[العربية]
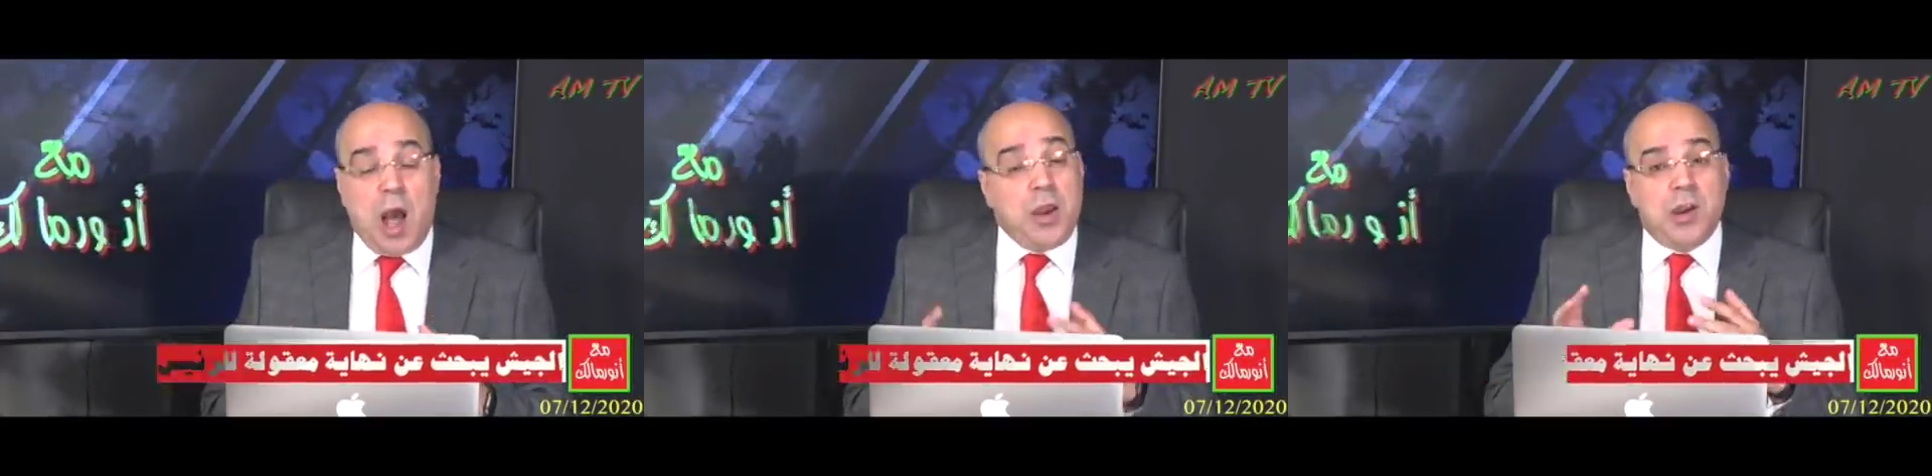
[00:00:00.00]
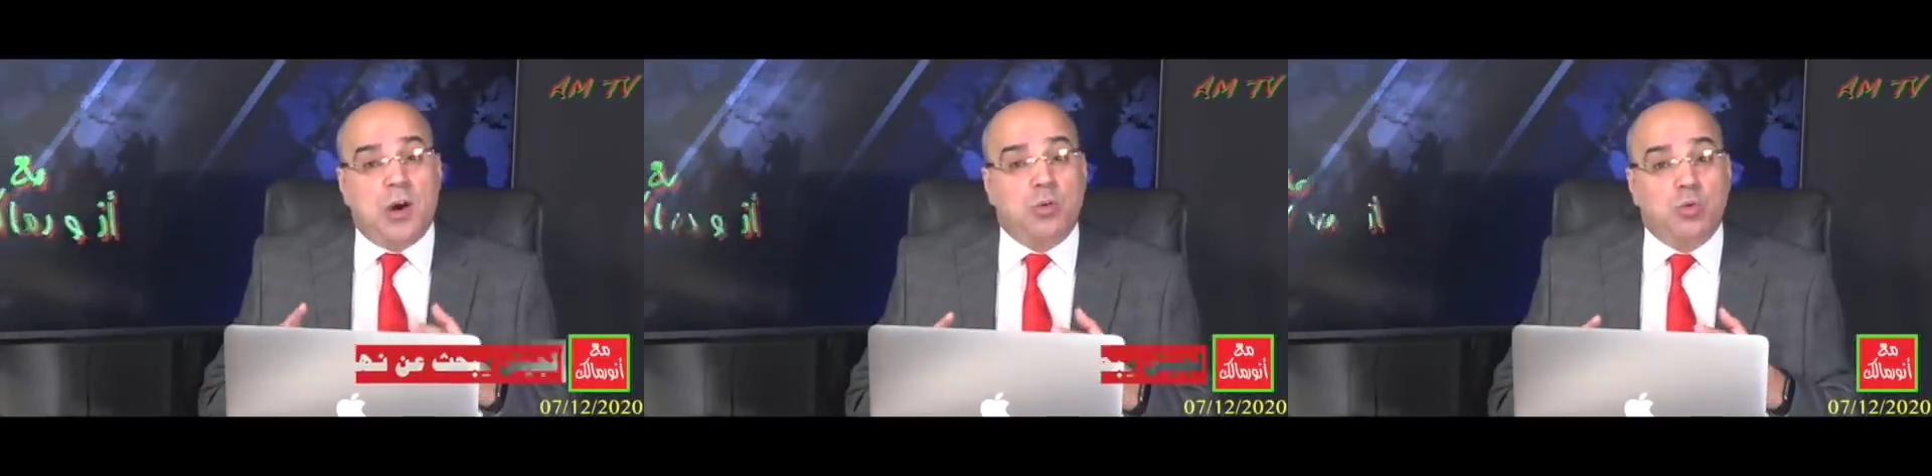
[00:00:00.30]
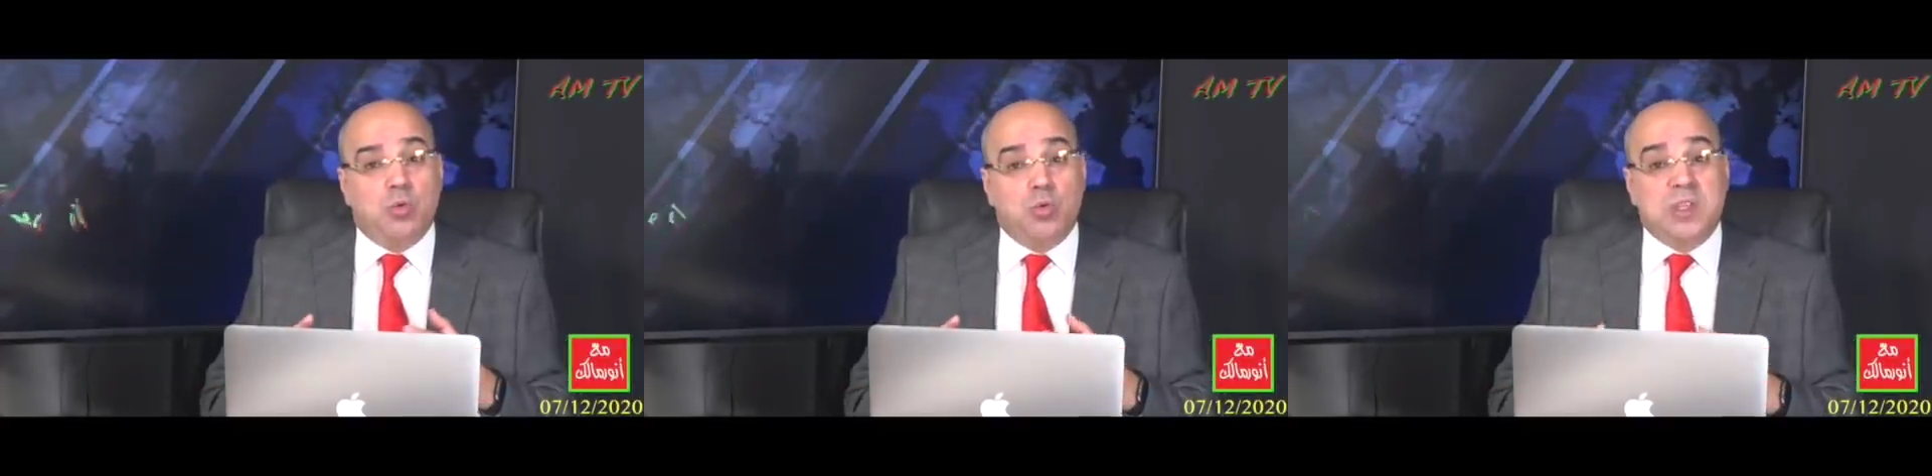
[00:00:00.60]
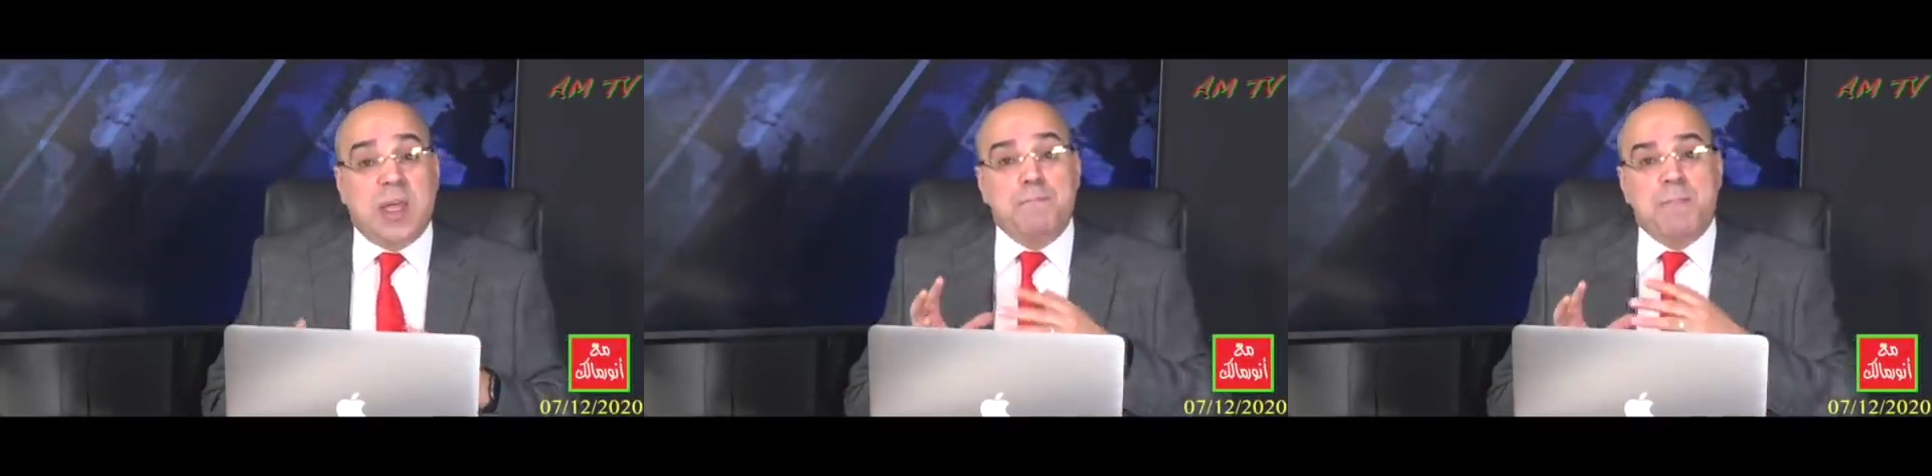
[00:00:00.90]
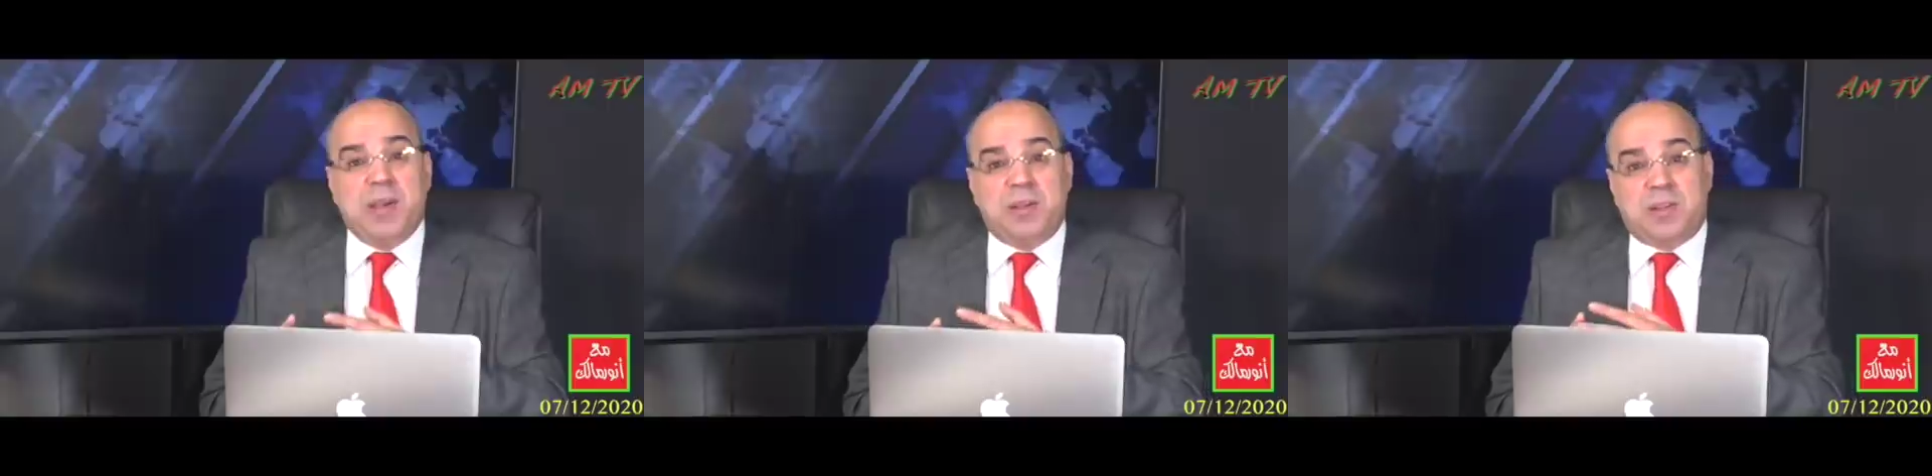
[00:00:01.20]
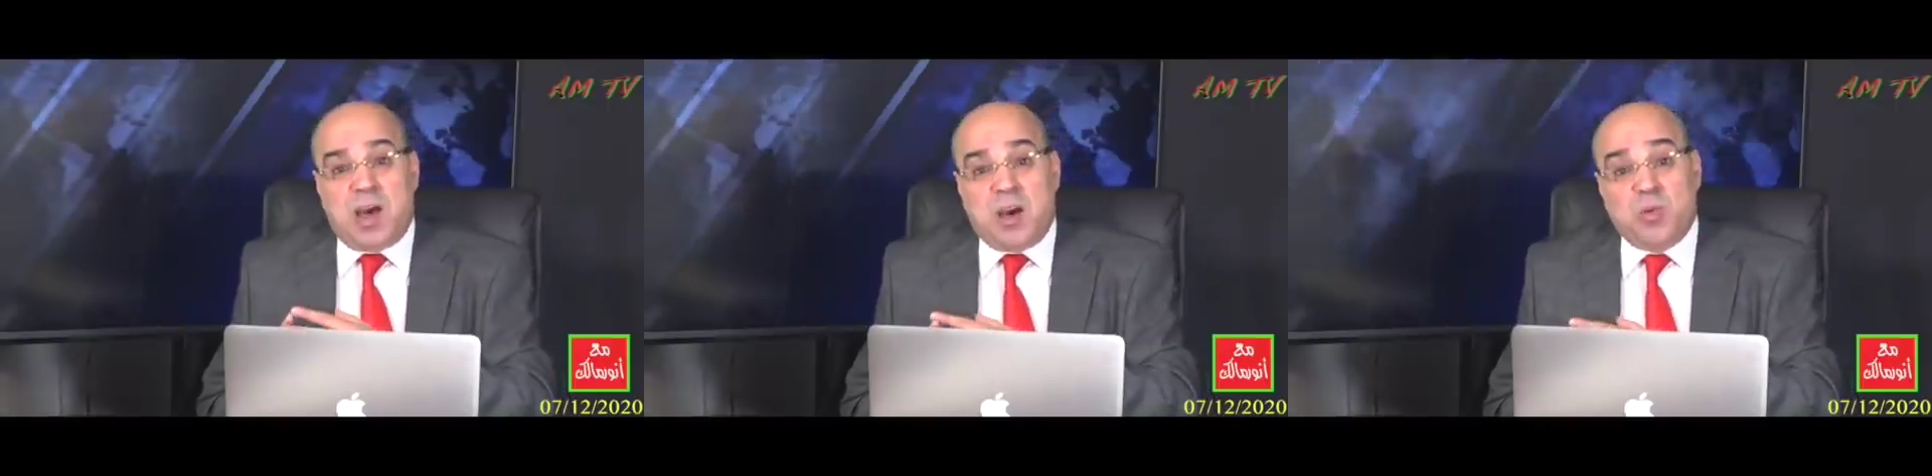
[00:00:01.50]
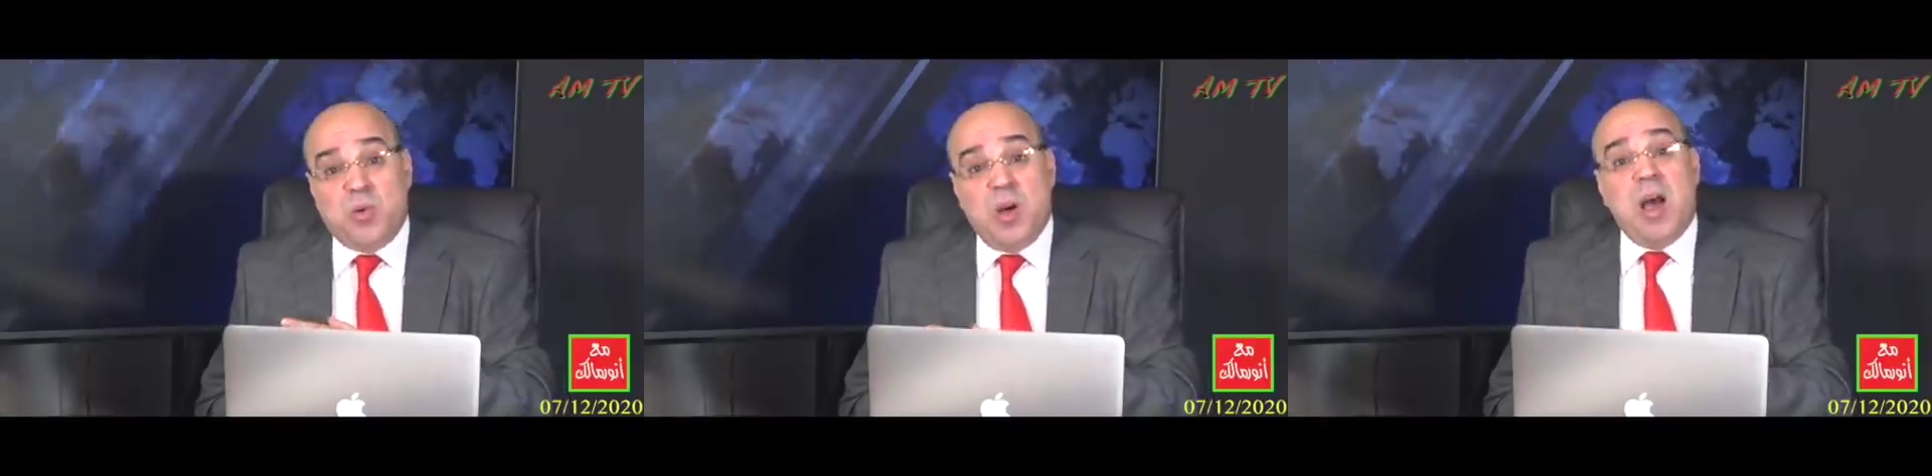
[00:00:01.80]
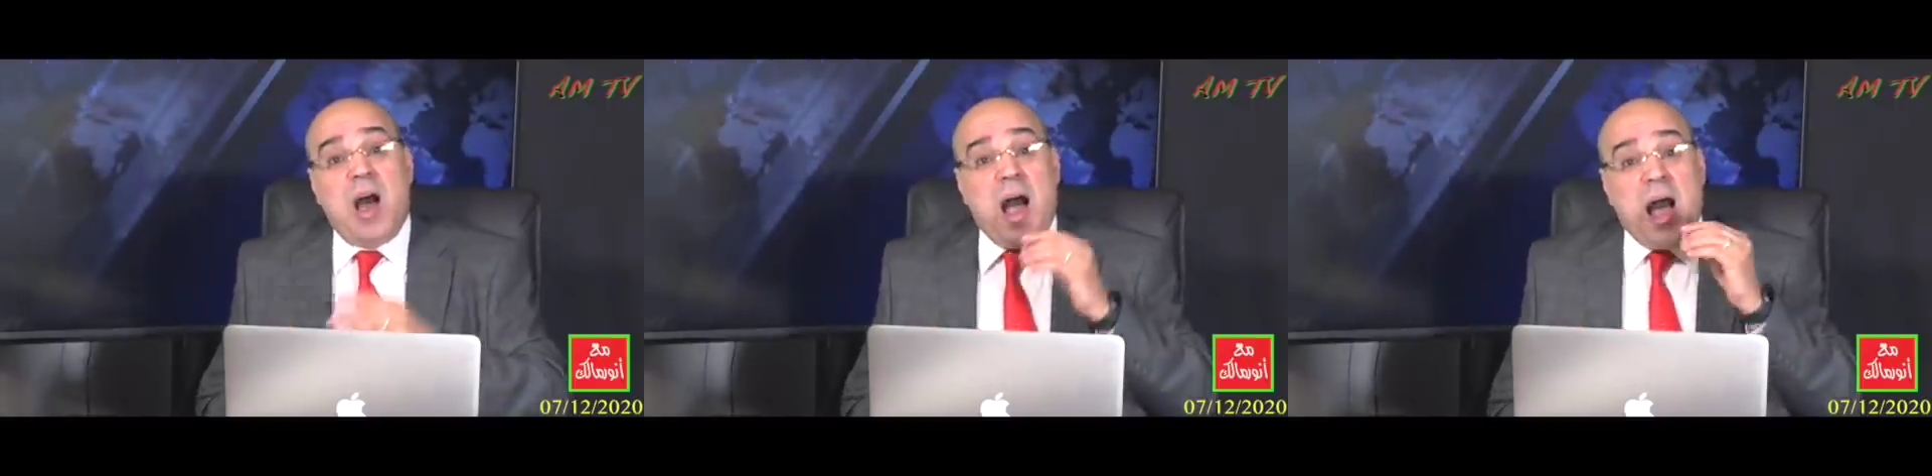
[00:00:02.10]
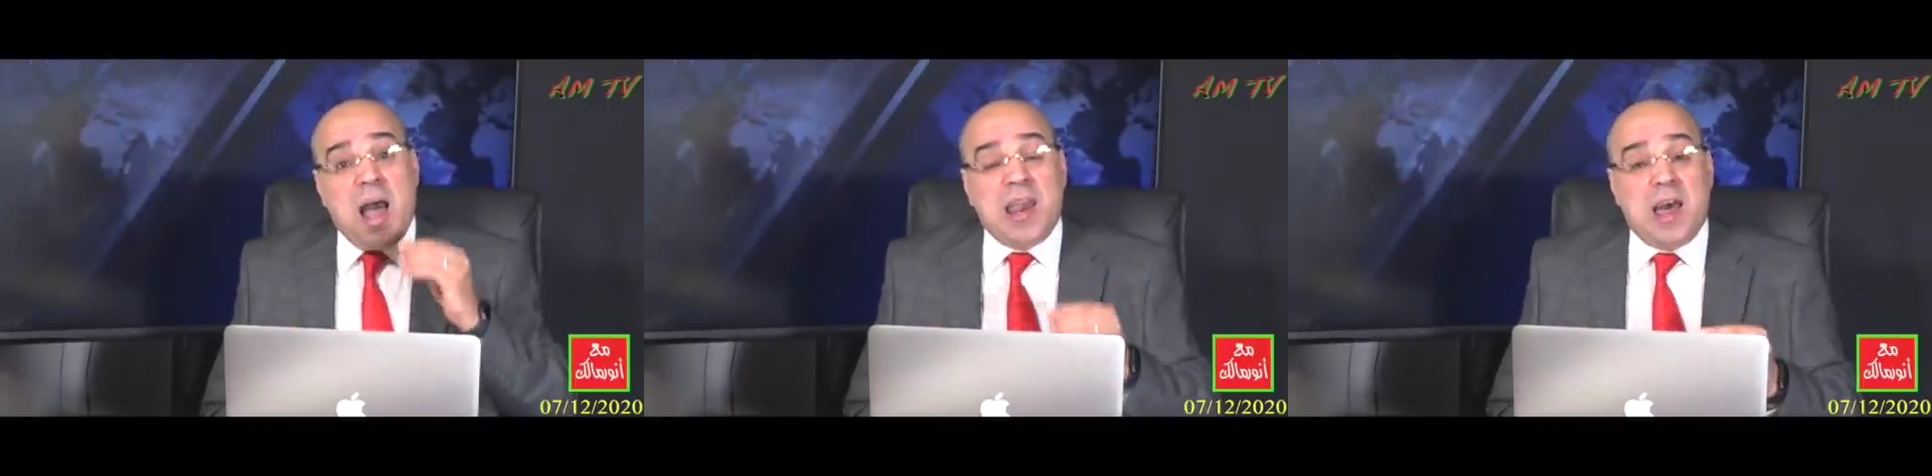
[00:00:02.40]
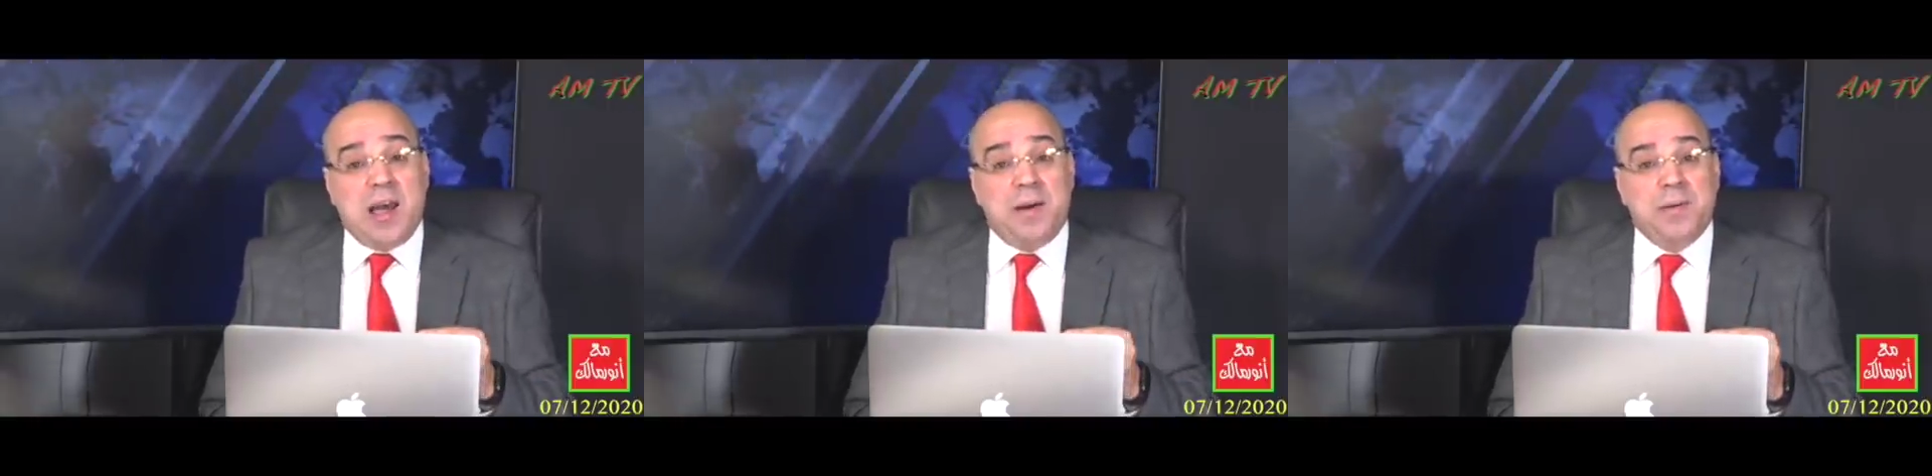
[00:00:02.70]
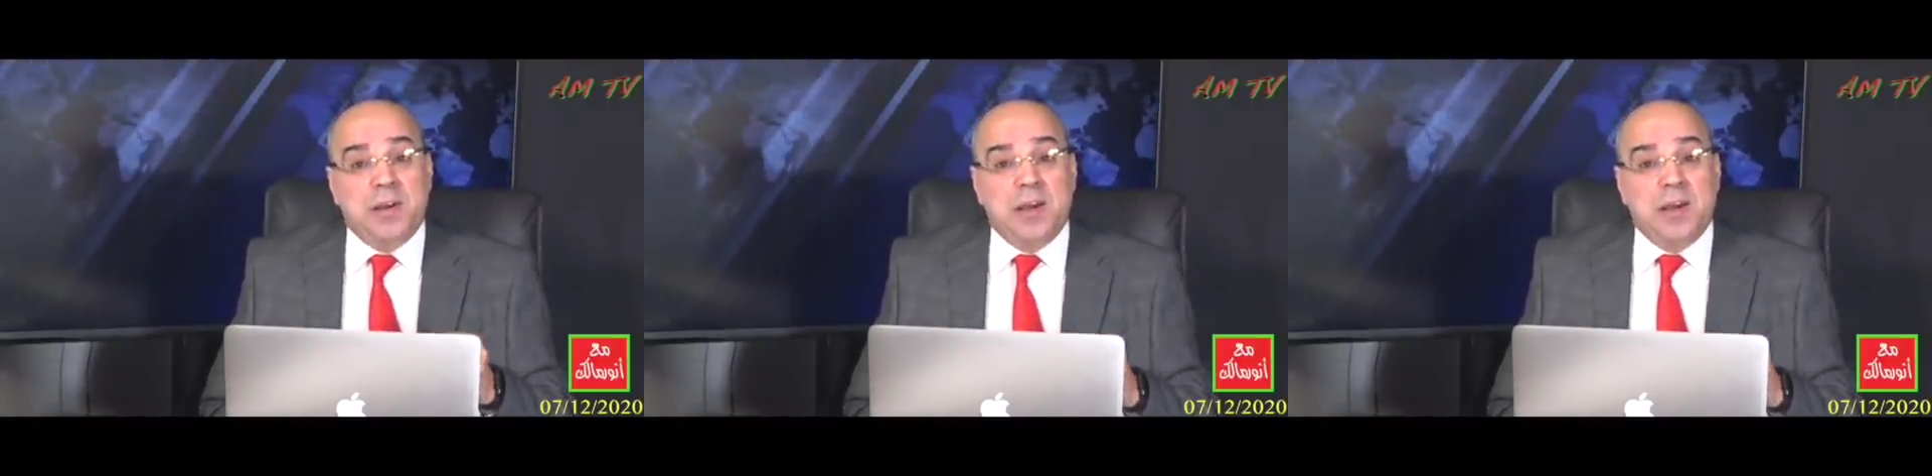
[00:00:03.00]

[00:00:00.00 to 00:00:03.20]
أنه تم إطلاعه على